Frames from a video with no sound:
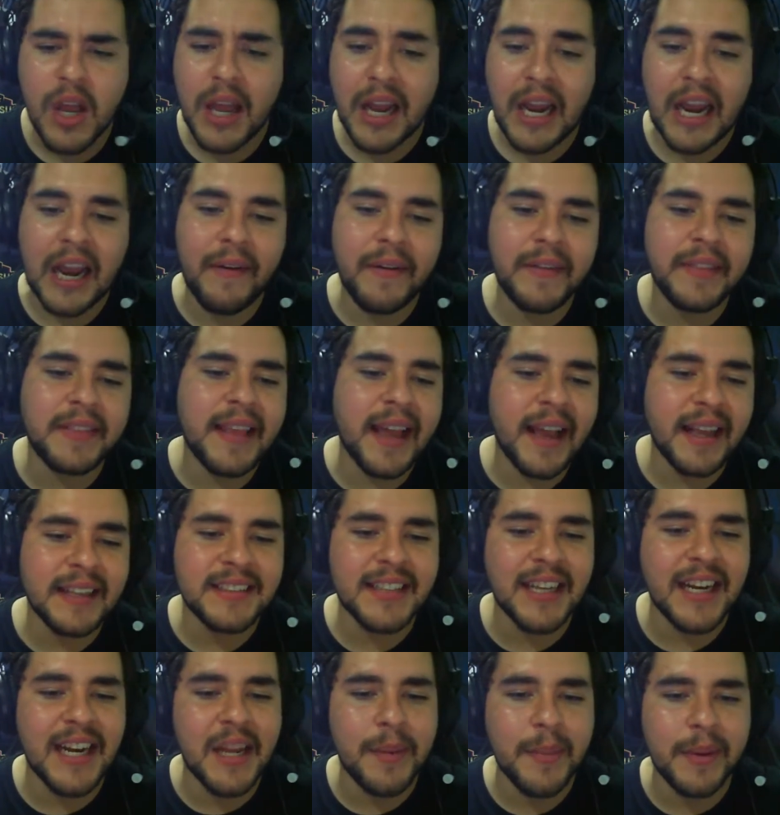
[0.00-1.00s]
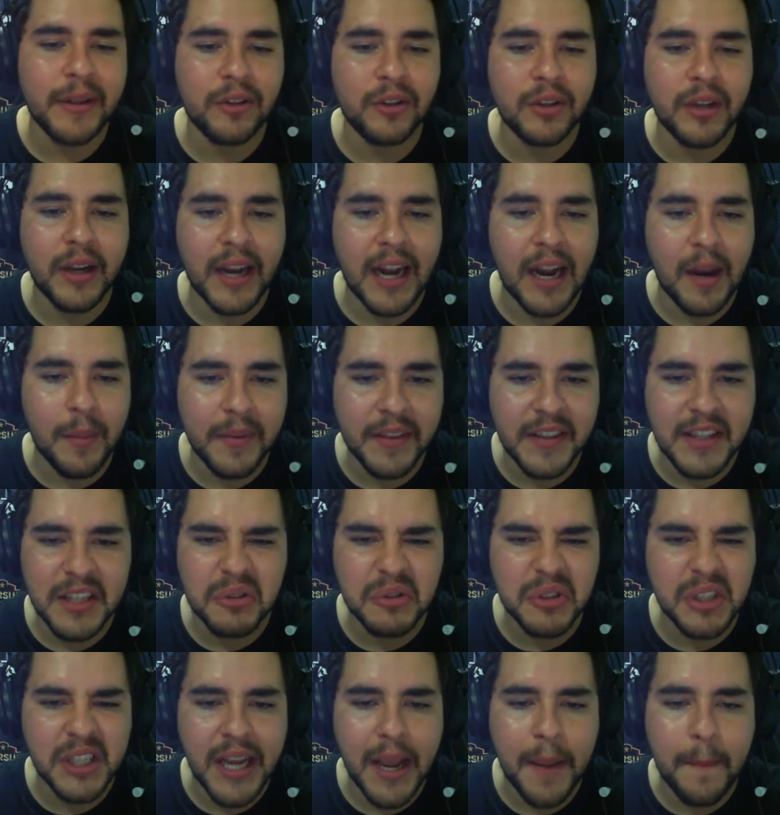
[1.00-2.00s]
La ventaja es que el alimento realmente se
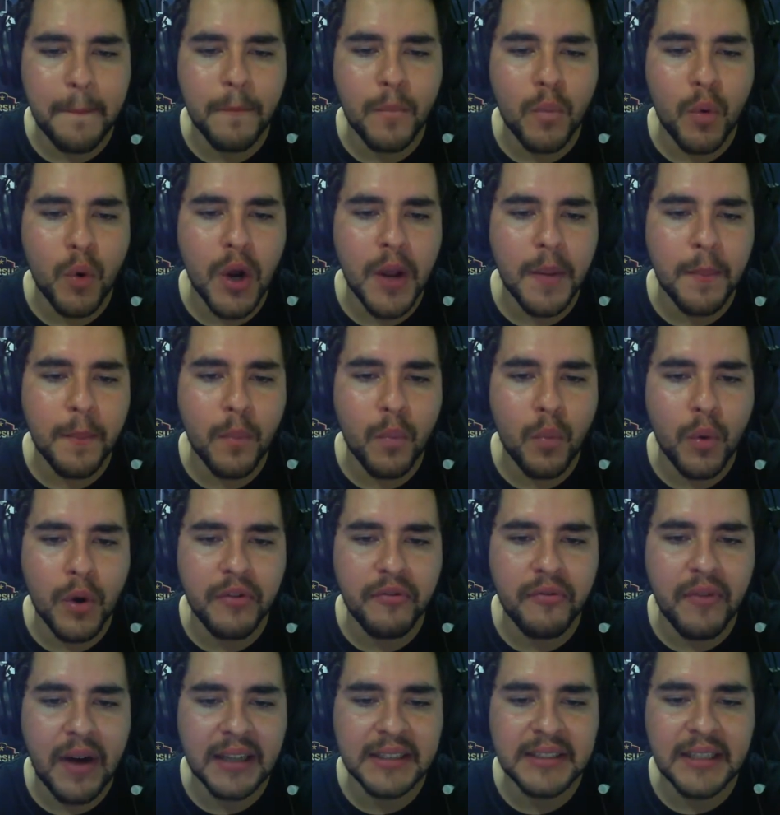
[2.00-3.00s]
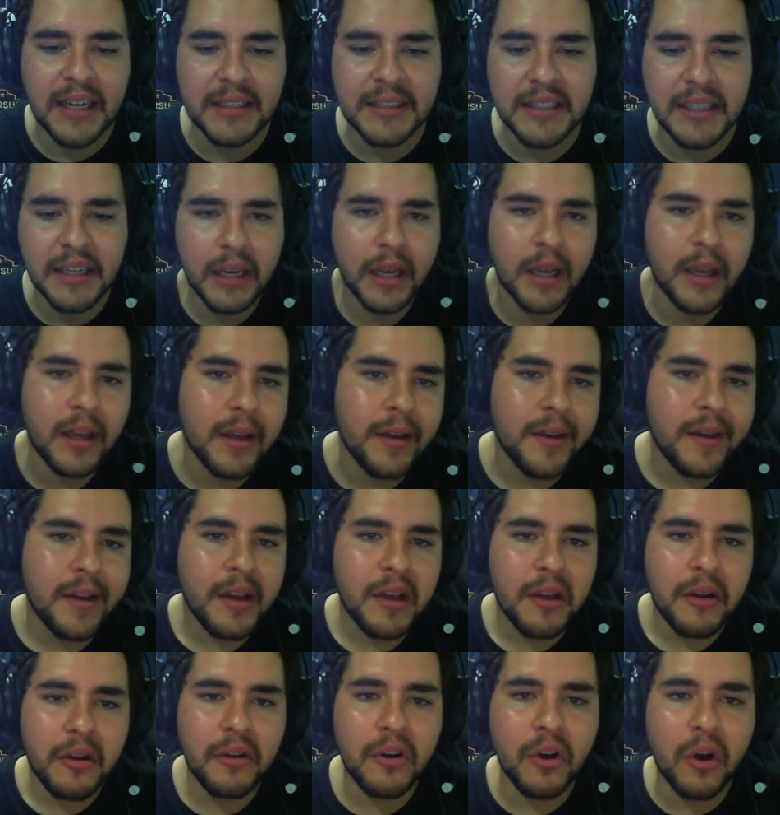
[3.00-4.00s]
consigue muy, muy fácil. Así que
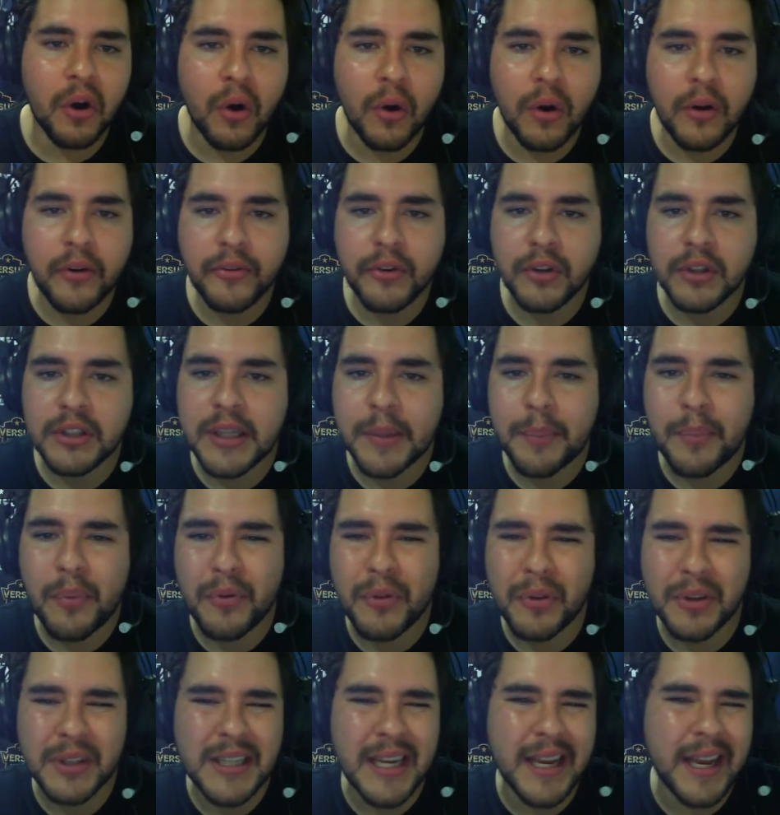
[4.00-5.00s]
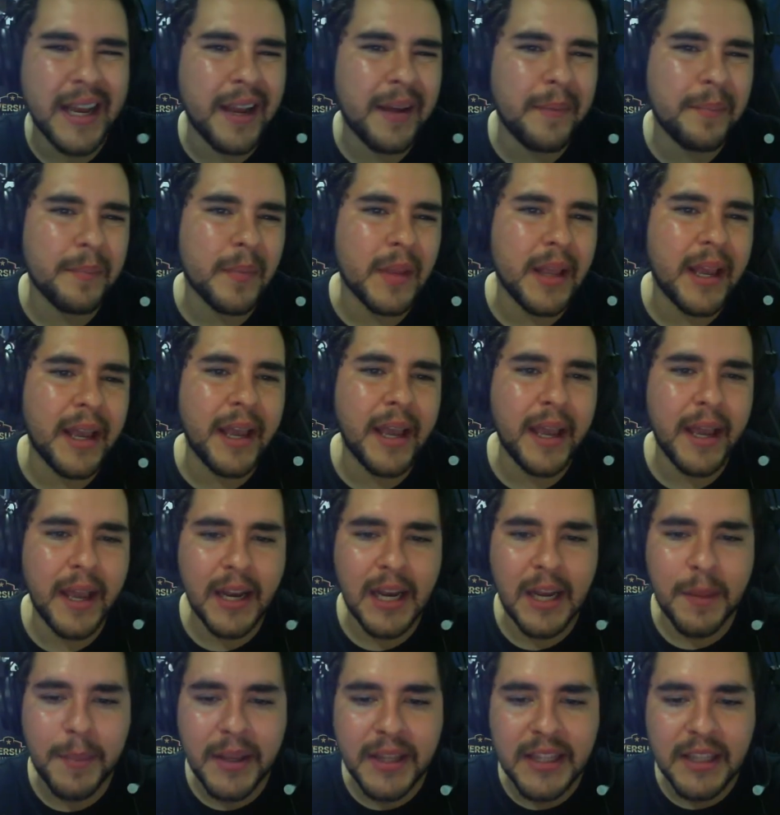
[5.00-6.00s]
no, no se, no se eh,
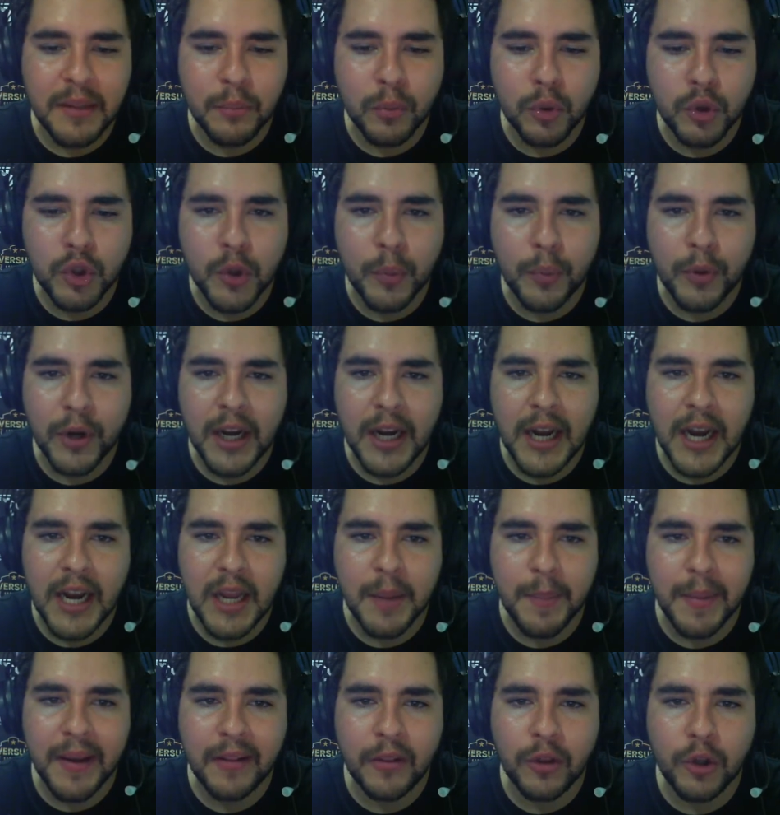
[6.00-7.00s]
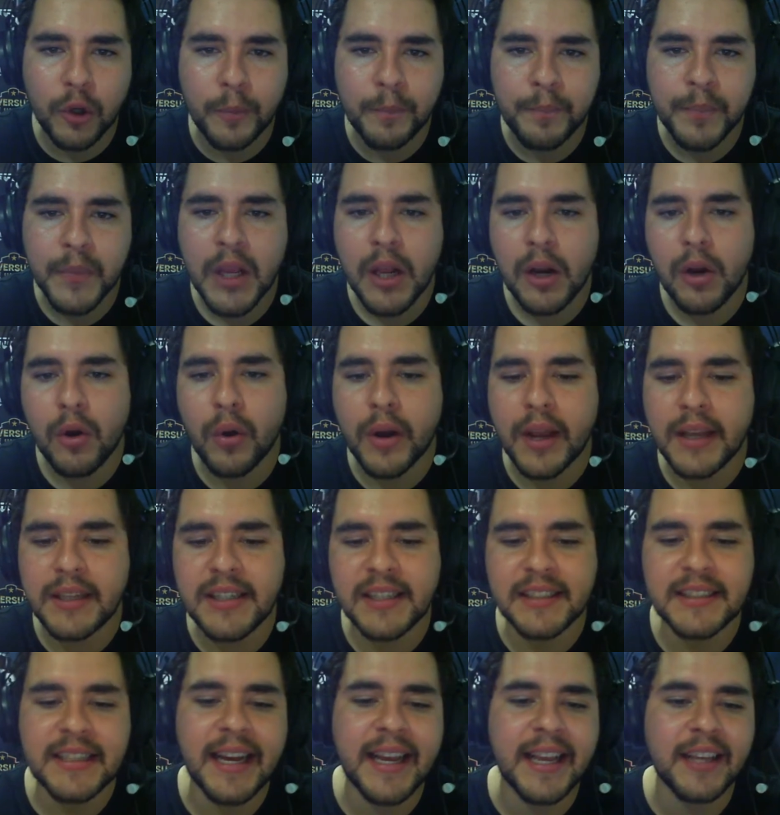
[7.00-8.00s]
limiten mucho por el alimento. Lo que sí
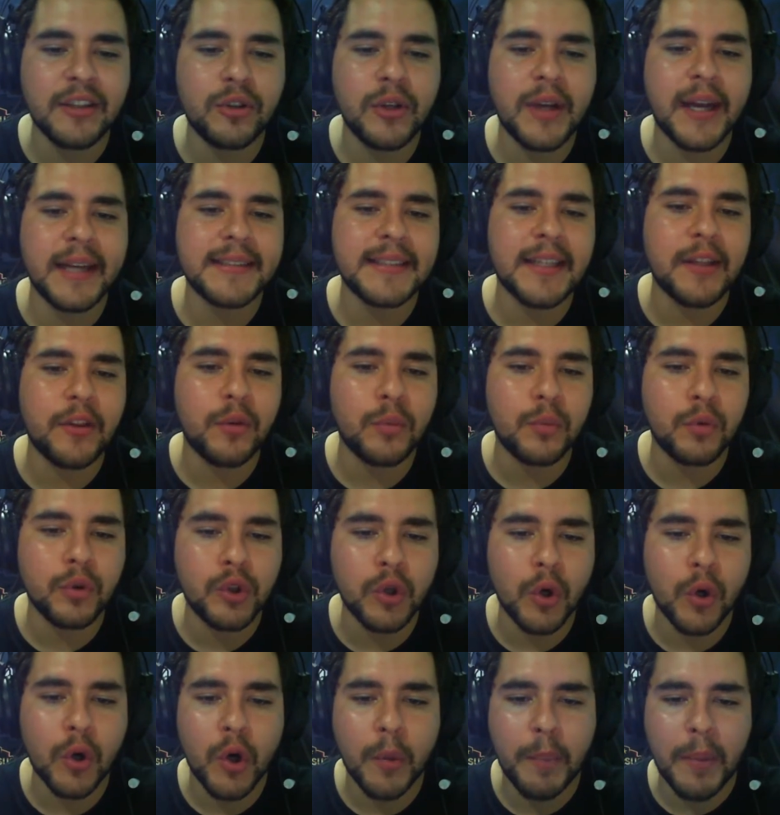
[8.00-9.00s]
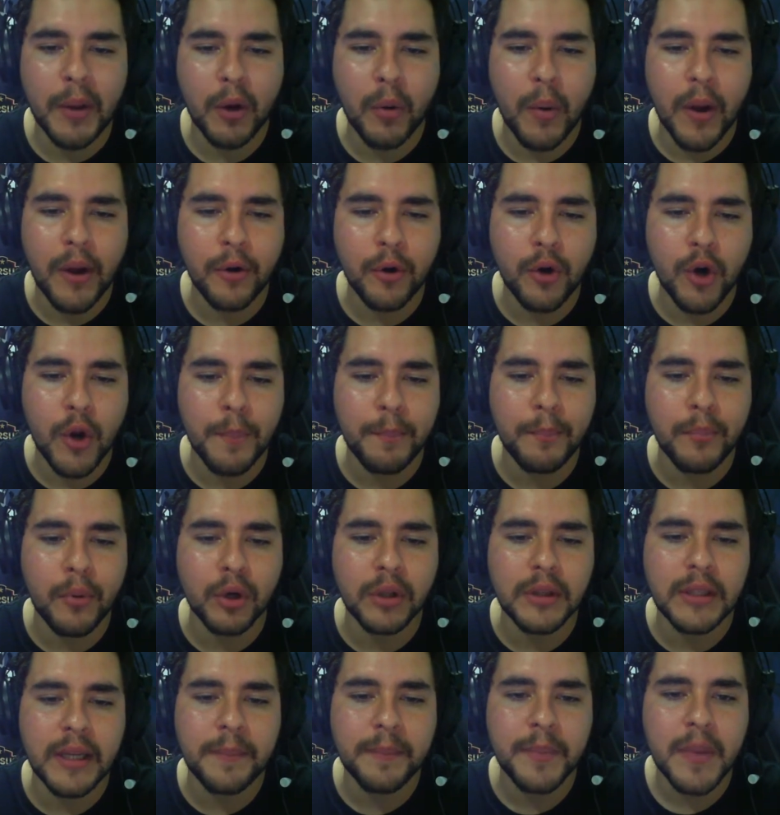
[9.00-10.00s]
es que aquí estoy gastando mucho oro, pero bueno, no
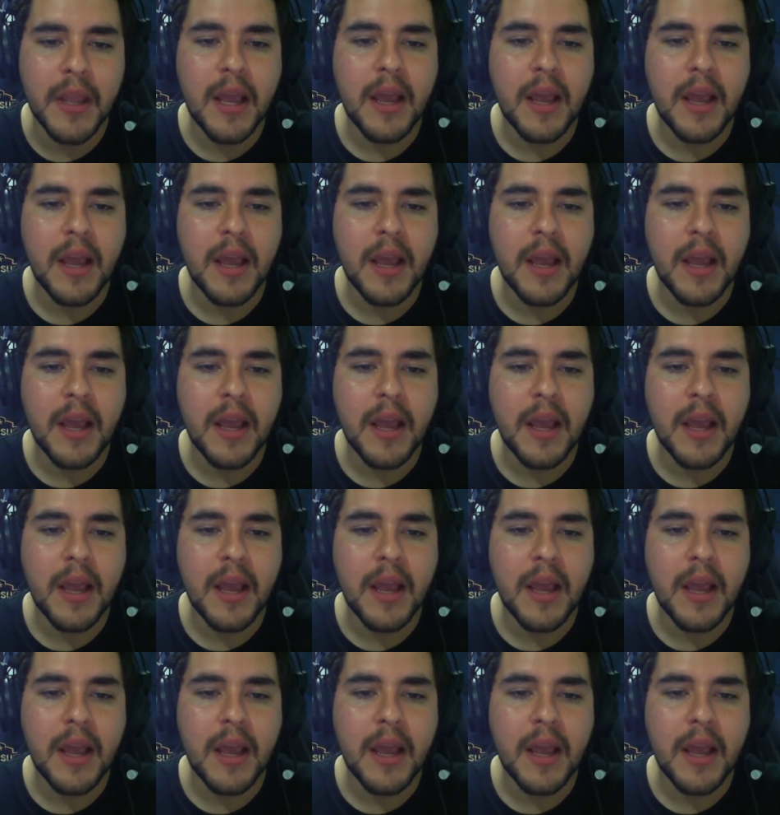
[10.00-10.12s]
importa.